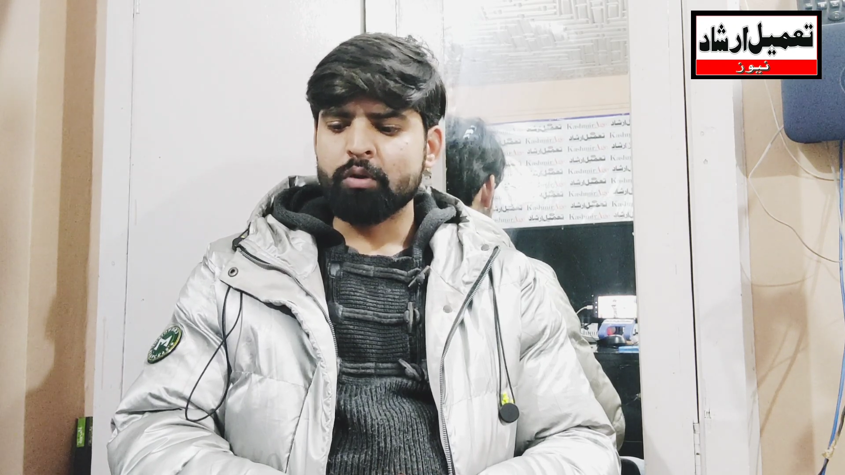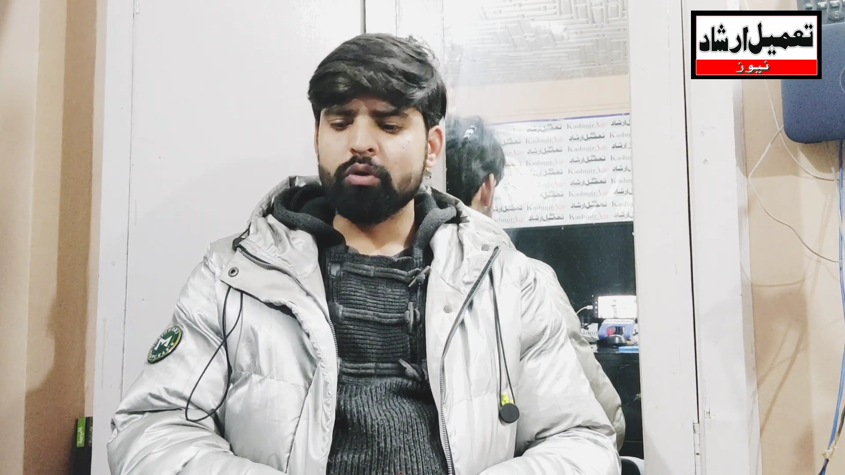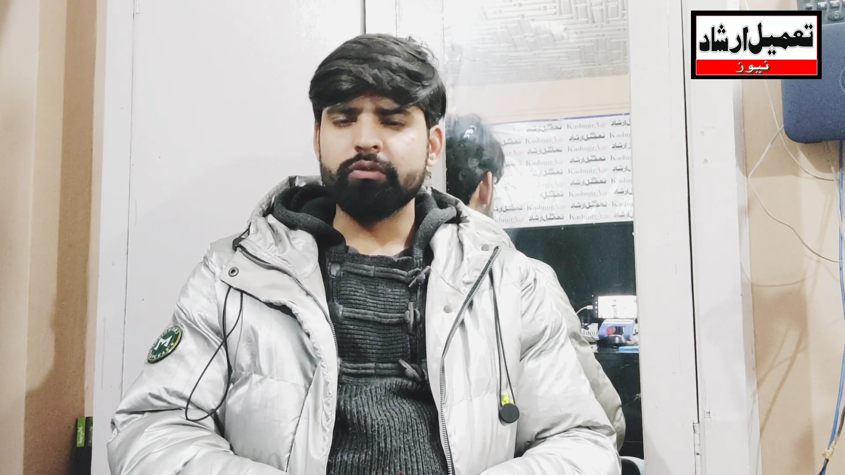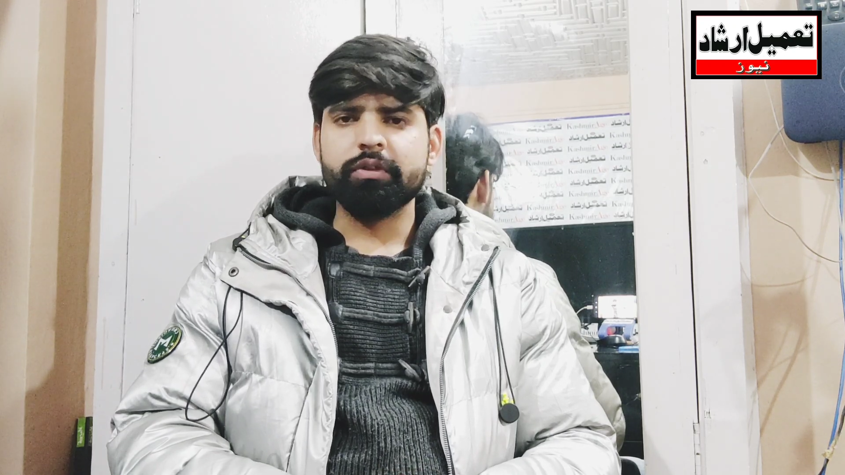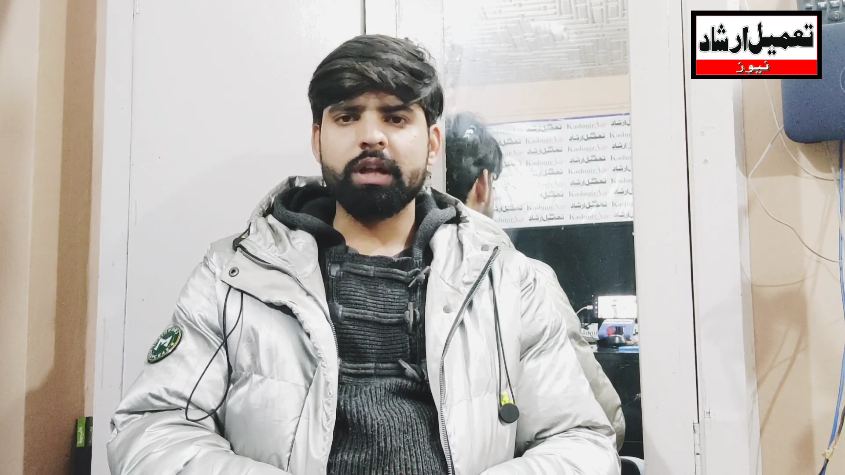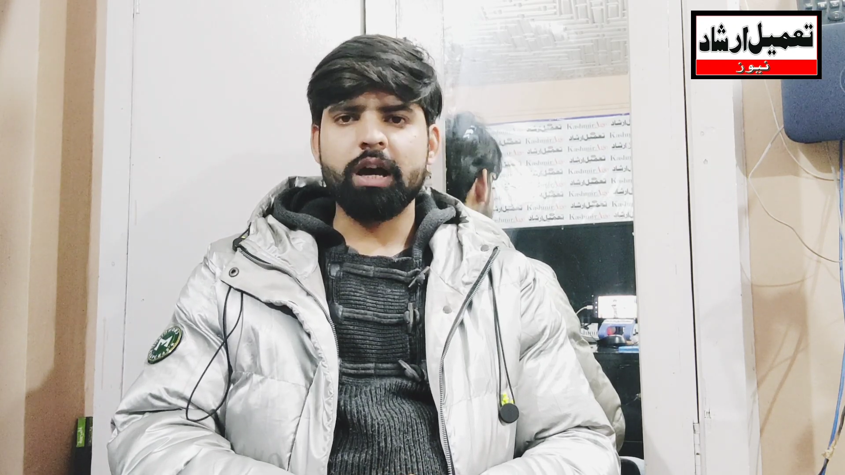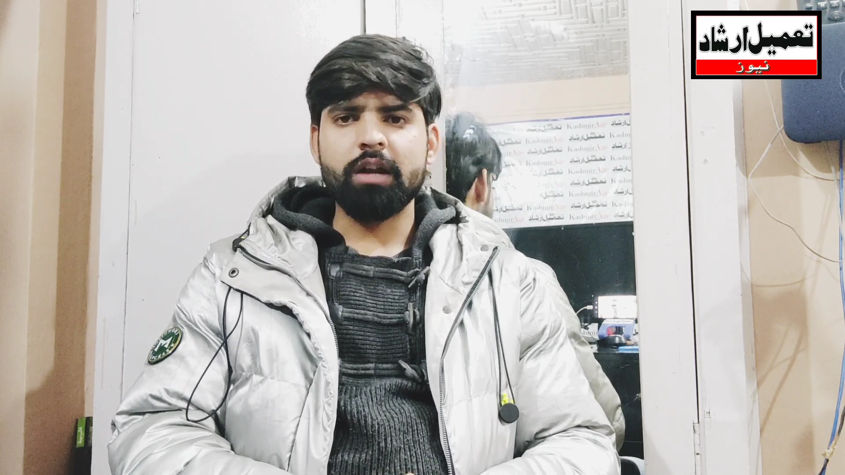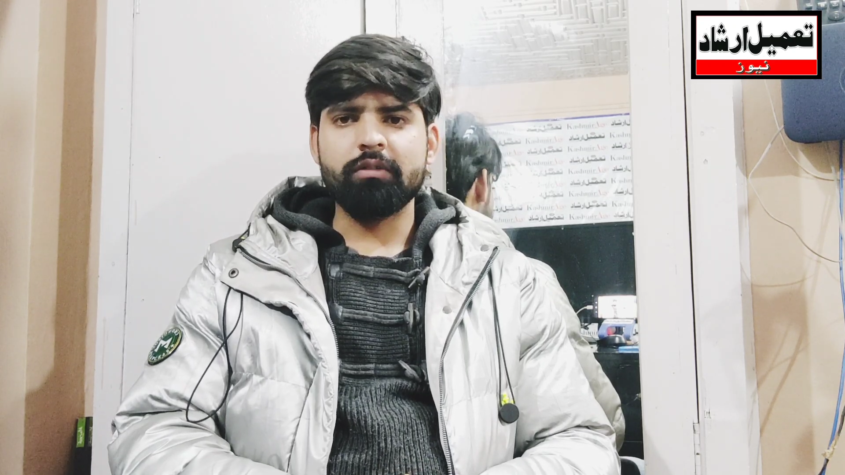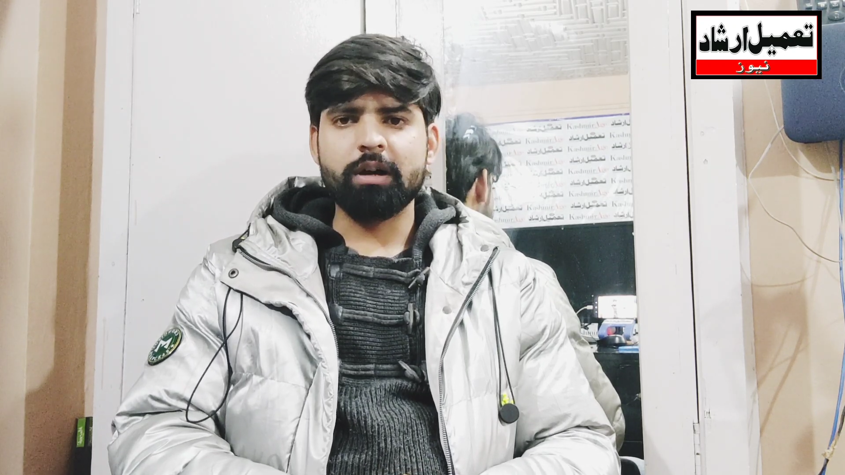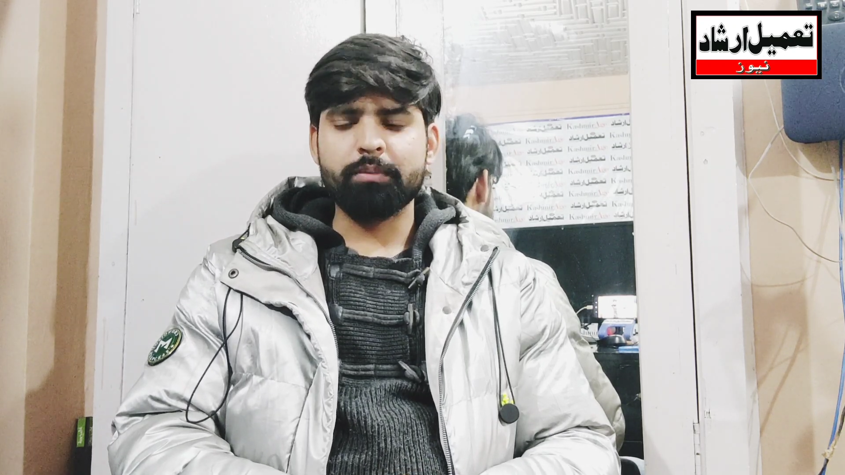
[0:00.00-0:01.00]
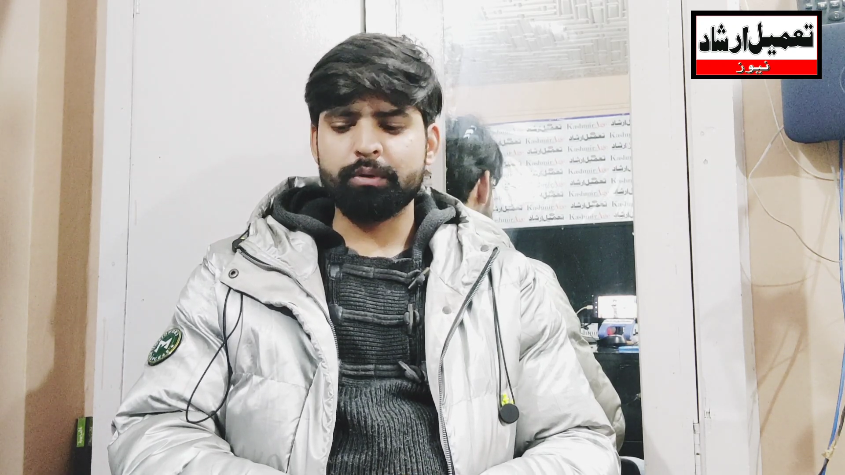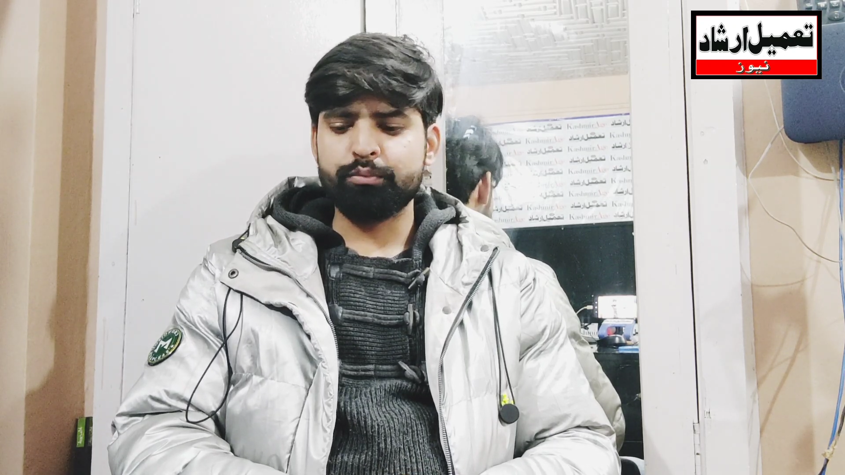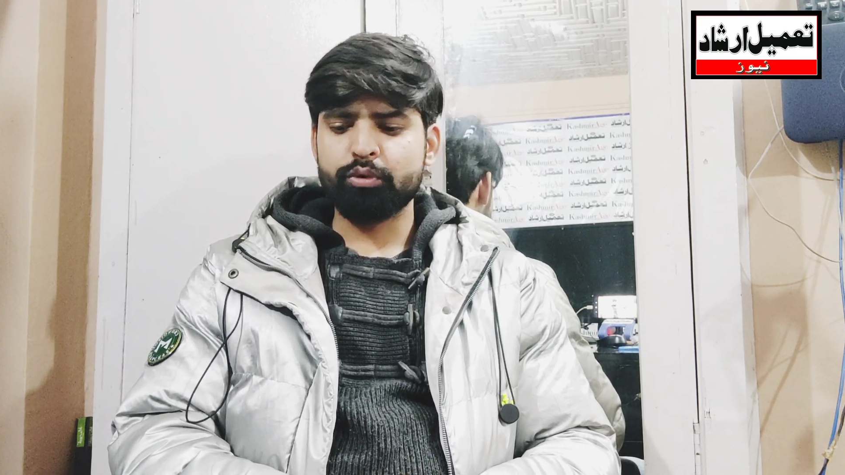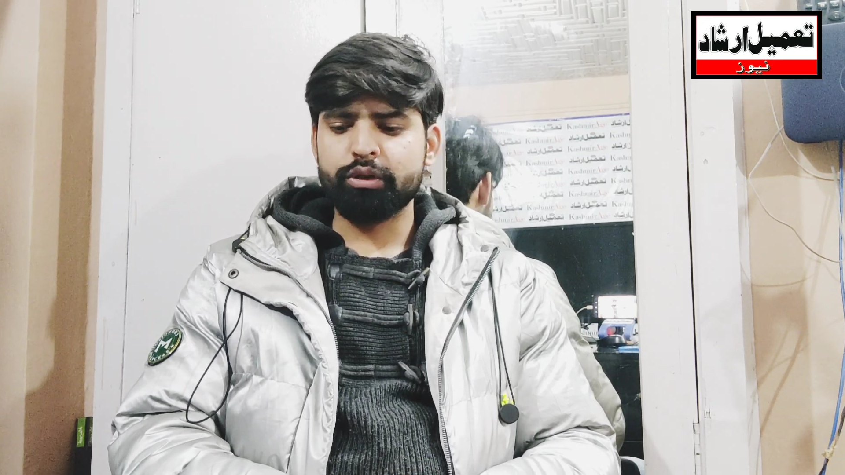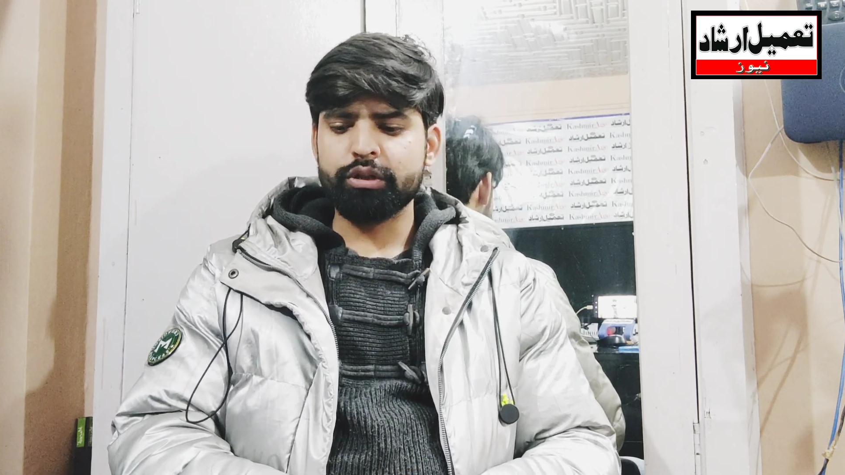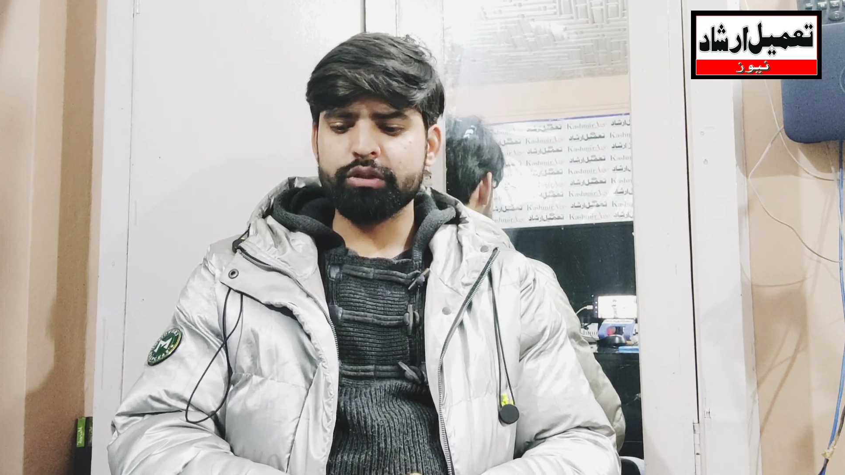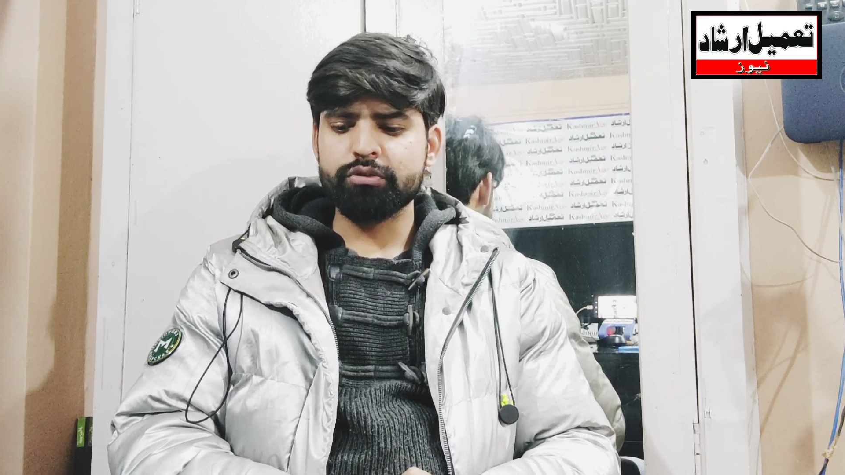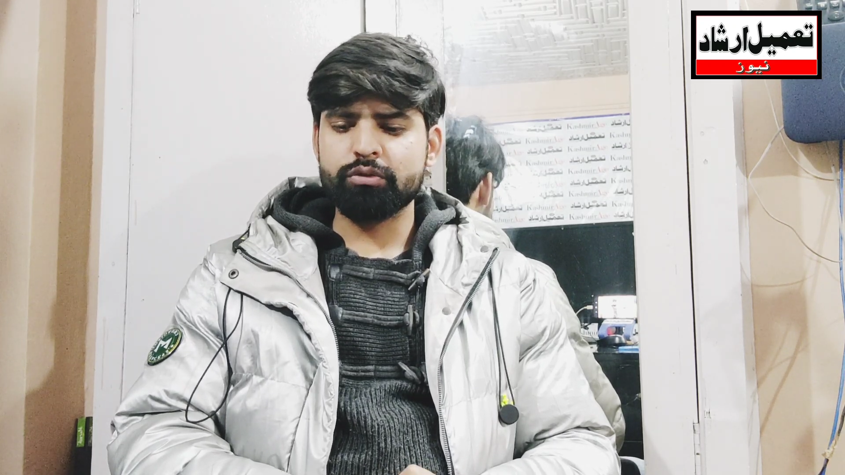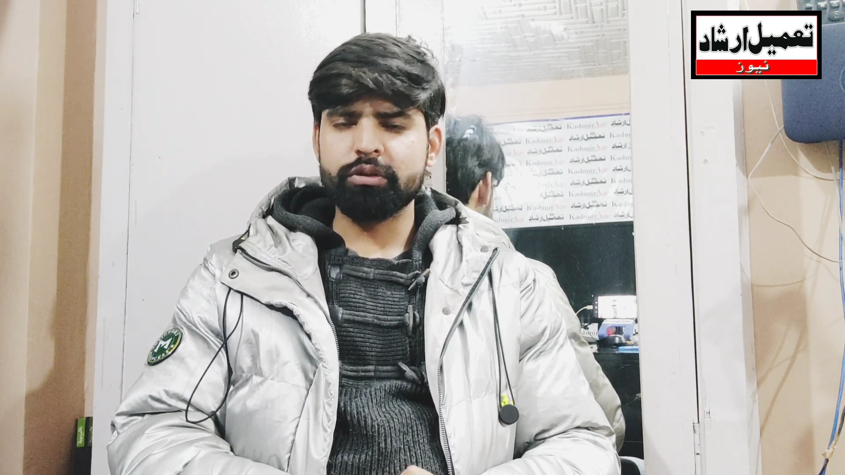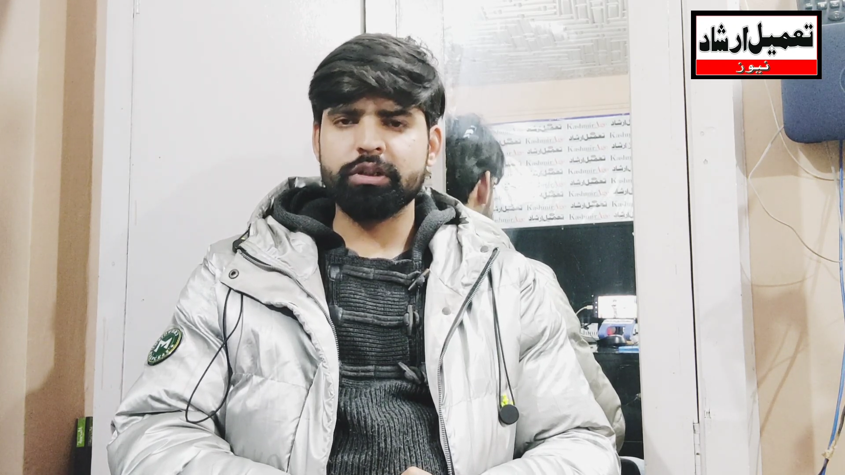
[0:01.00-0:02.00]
और फ़िलहाल वहाँ पर पुलिस और